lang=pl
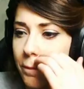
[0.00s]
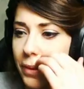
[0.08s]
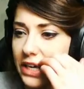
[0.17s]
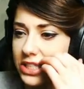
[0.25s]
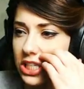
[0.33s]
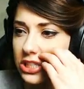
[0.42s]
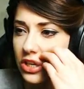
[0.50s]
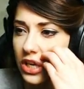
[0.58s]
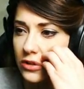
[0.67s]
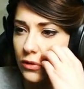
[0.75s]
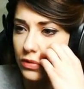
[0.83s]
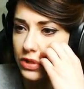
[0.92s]
patrzcie co ja
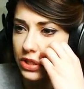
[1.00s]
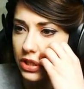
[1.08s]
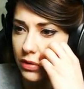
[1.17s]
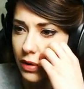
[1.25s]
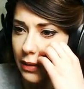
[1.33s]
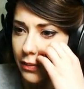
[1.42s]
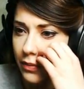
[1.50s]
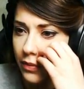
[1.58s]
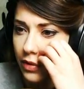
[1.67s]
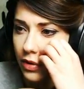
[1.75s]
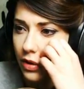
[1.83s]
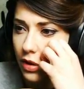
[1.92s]
tu uczyniłam.
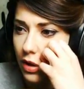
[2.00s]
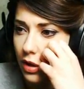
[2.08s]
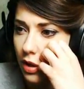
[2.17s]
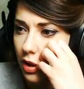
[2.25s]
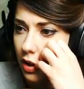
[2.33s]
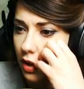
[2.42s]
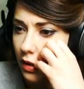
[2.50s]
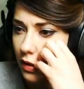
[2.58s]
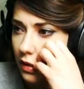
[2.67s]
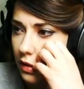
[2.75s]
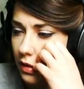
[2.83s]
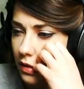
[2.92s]

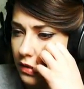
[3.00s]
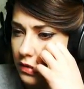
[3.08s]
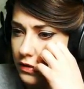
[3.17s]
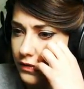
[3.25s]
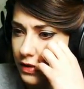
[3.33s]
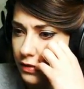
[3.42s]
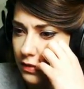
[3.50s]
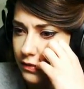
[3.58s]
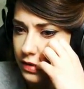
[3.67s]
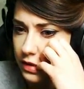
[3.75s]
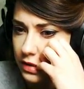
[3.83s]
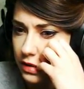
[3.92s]
Rozwaliłam
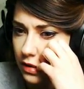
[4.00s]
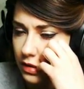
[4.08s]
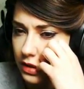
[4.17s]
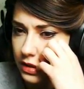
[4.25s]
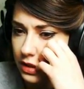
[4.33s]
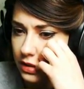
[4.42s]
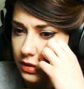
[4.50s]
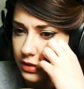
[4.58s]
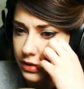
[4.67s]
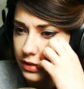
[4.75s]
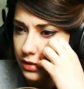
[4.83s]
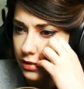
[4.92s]
wszystko na
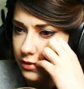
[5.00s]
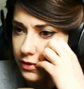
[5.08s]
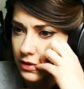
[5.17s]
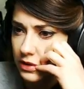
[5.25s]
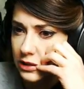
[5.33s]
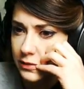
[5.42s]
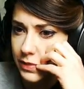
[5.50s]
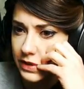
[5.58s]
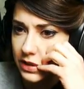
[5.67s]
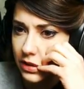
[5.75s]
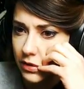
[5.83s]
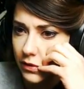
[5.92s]
części.
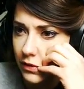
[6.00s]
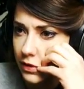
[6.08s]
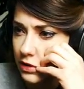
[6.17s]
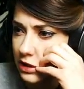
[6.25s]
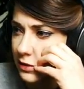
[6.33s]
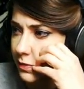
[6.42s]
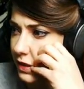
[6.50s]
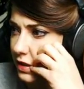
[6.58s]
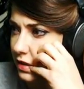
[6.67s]
Rozpal,